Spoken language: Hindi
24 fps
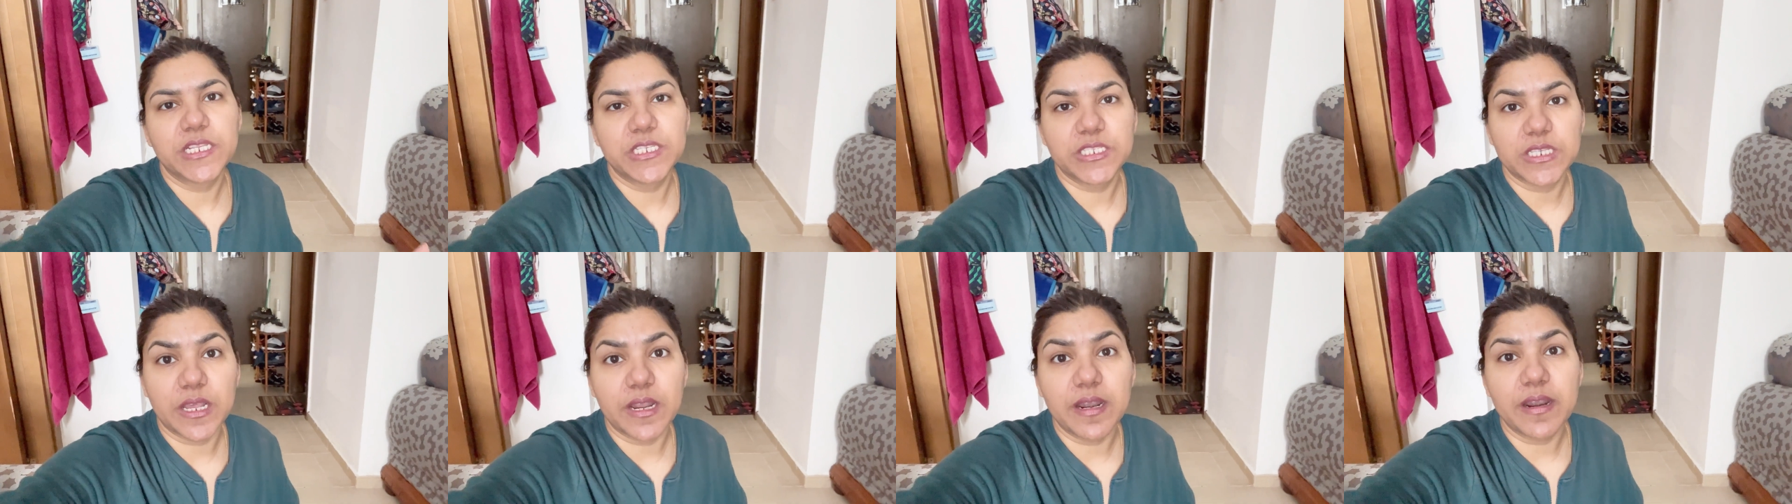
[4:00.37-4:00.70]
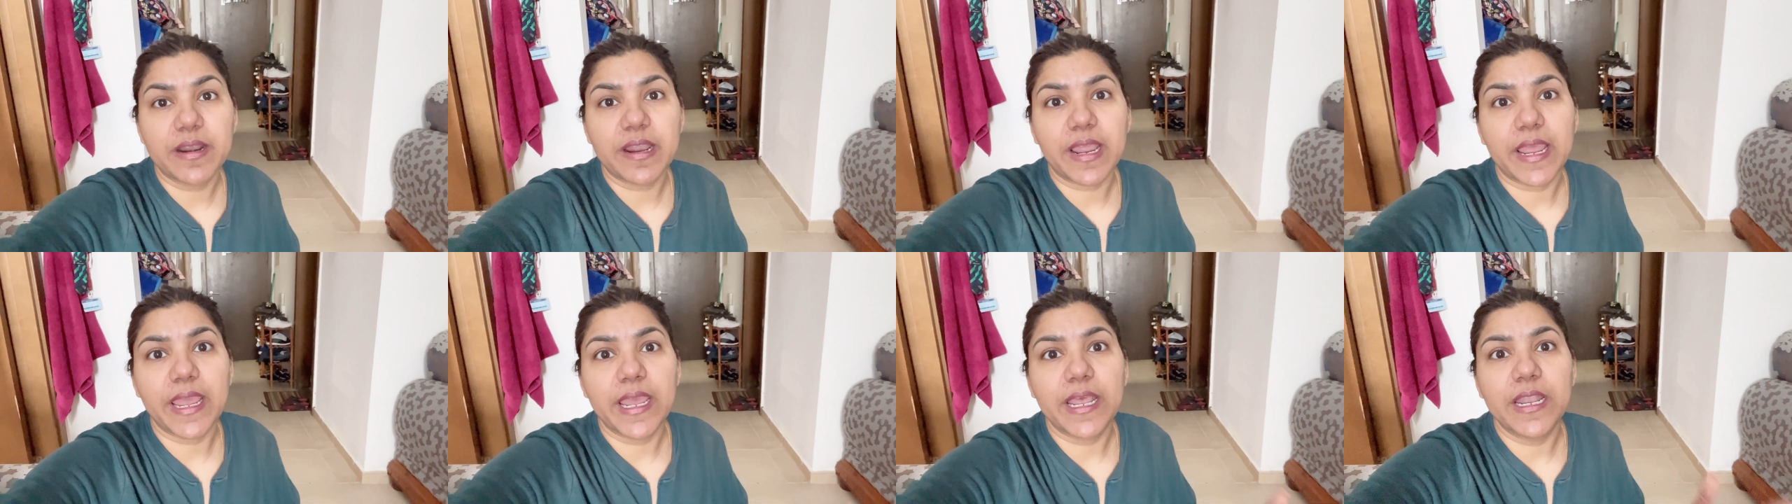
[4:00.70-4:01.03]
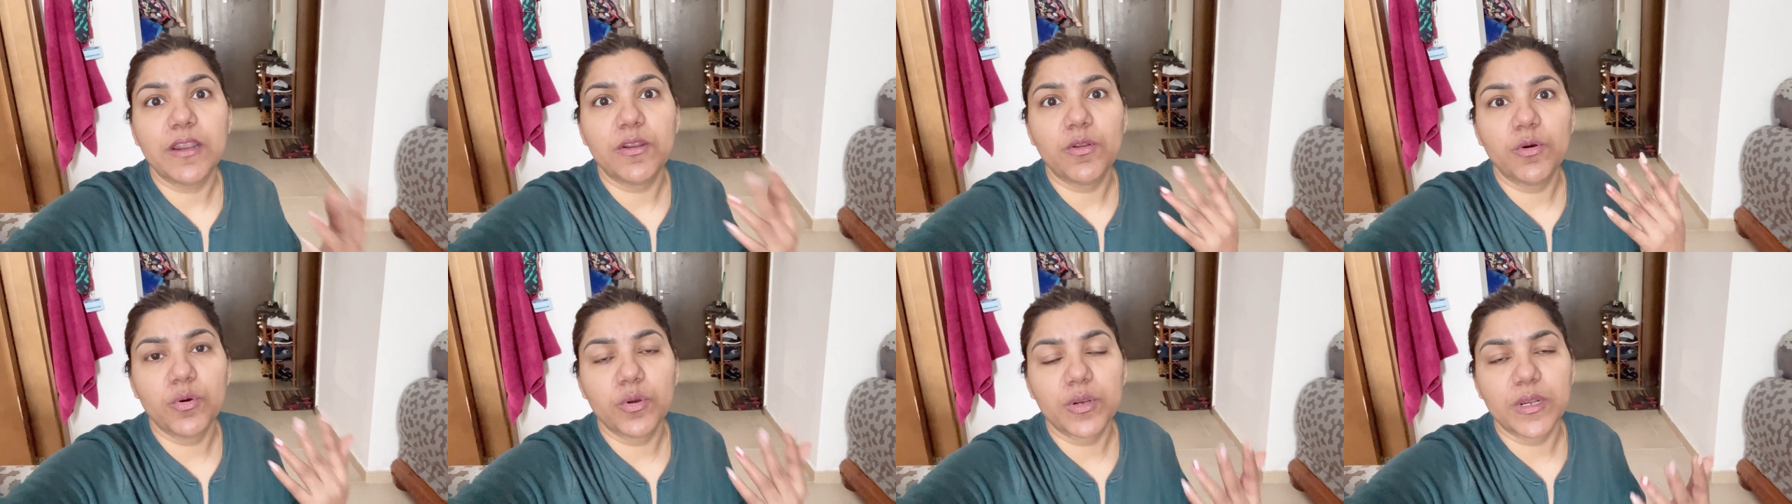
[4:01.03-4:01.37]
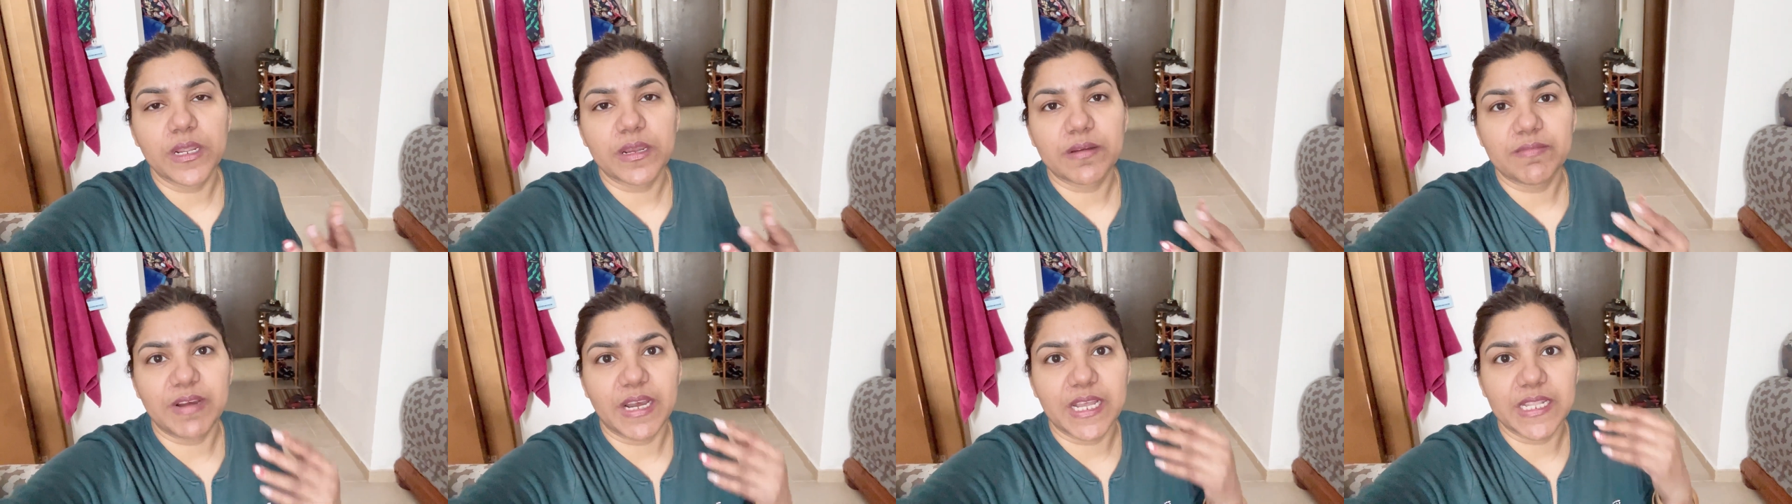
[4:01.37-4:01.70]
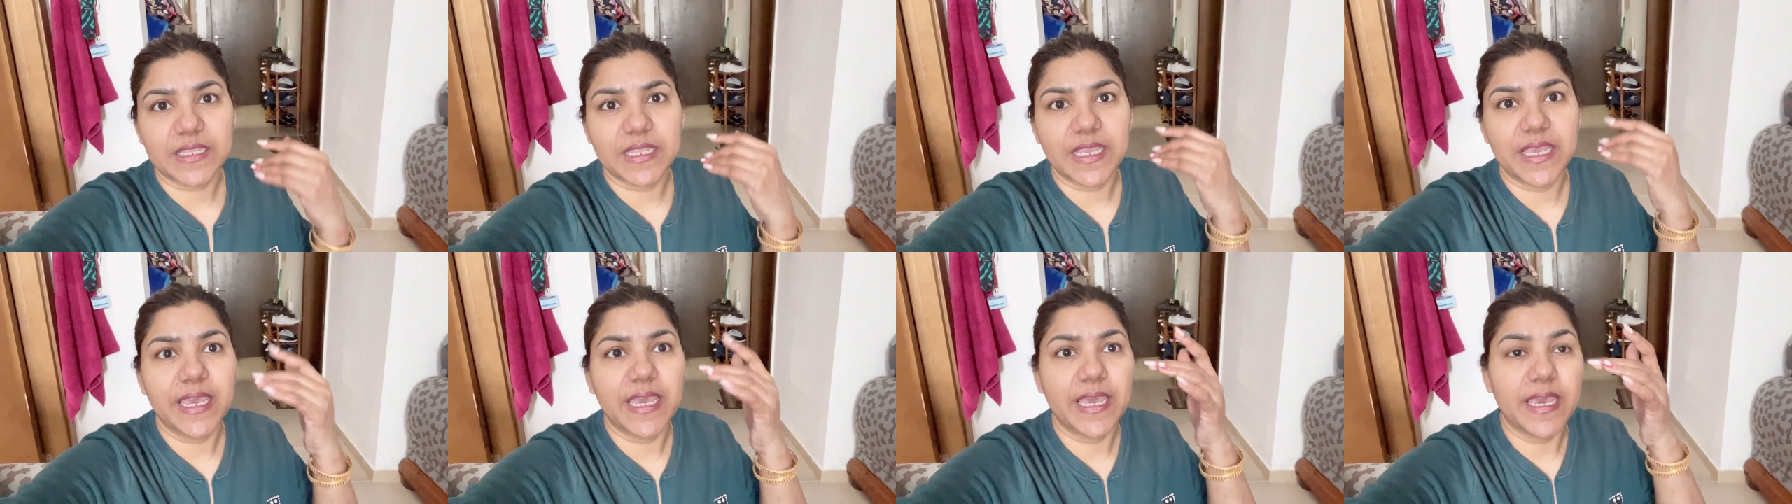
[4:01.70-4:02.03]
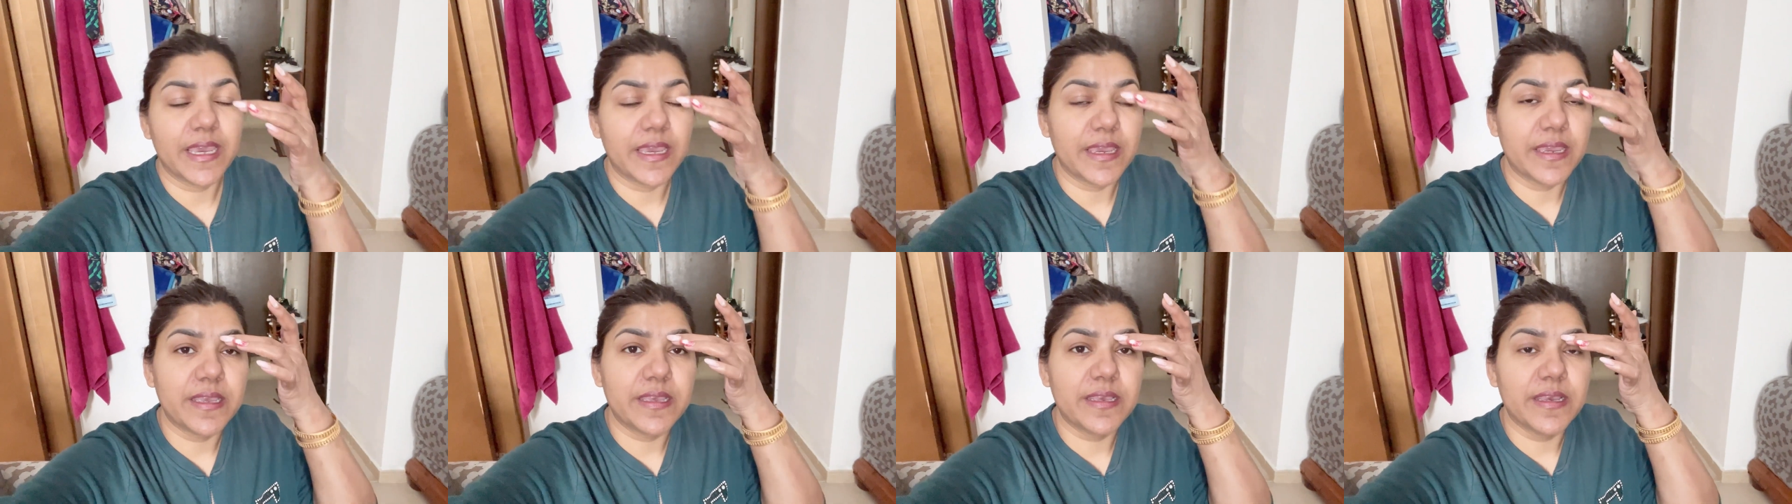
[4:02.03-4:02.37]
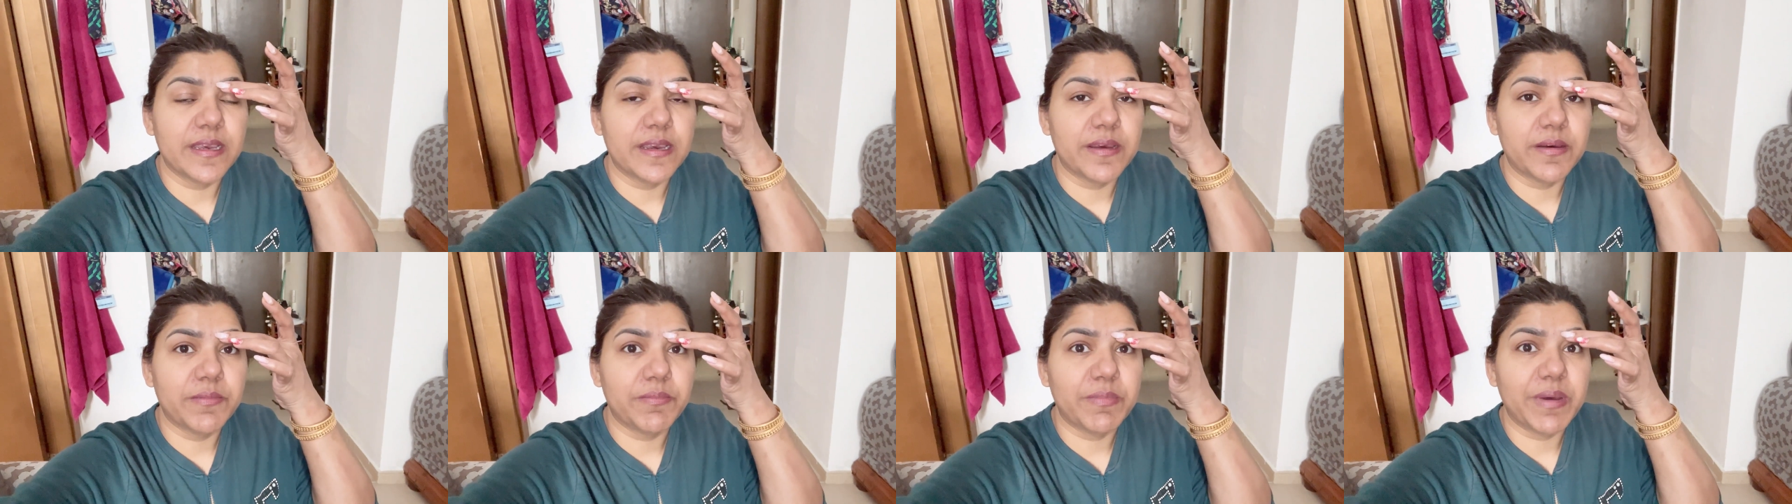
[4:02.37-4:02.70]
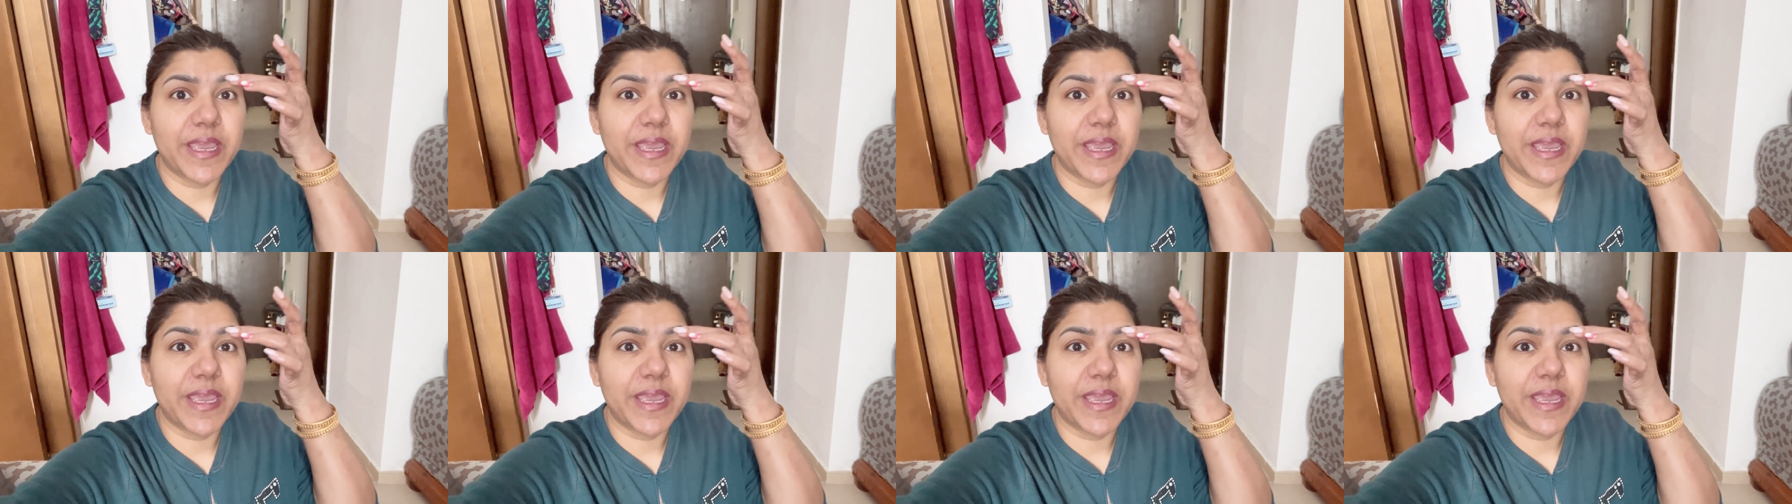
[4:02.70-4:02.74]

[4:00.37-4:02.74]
चल रहा है लोग लगवाते हैं